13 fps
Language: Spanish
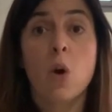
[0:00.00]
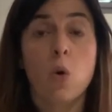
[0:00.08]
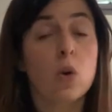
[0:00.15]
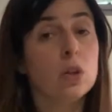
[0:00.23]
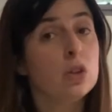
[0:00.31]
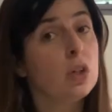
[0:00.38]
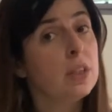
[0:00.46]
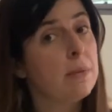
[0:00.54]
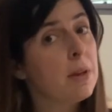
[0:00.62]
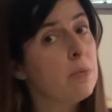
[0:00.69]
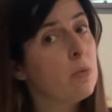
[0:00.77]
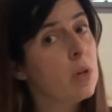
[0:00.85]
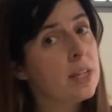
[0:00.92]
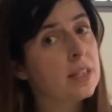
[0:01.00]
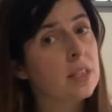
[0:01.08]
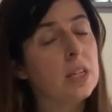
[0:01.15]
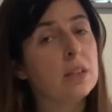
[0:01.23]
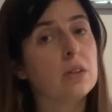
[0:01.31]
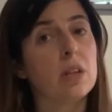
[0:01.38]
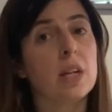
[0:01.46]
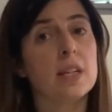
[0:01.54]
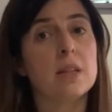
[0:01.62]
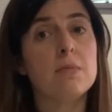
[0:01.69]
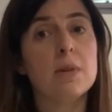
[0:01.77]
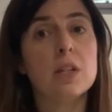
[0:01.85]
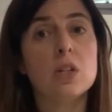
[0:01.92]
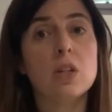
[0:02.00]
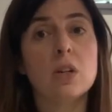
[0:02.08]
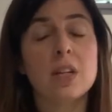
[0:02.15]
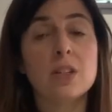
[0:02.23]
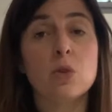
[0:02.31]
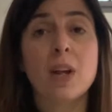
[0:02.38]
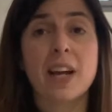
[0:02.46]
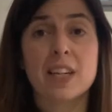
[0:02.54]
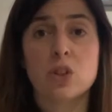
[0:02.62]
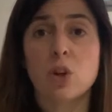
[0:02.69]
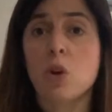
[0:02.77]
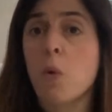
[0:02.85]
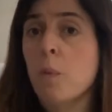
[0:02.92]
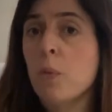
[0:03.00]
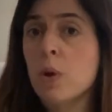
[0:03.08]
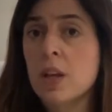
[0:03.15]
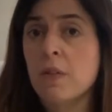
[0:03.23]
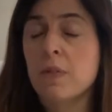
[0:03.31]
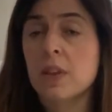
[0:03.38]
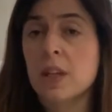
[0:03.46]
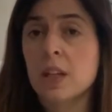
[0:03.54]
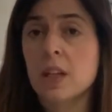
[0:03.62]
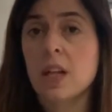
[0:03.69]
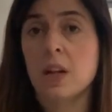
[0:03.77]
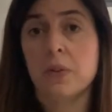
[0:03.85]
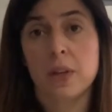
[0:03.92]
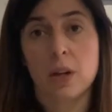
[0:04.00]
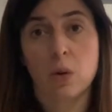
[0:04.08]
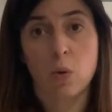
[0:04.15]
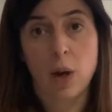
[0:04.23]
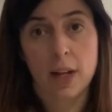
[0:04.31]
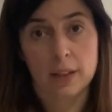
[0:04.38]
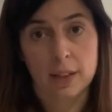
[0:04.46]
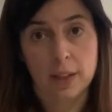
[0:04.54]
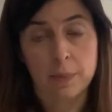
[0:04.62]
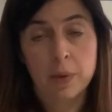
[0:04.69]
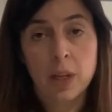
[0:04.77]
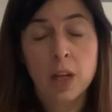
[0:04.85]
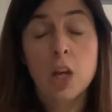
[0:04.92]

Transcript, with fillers: un control también muy estricto de las inversiones y una gestión muy eficiente del circulante.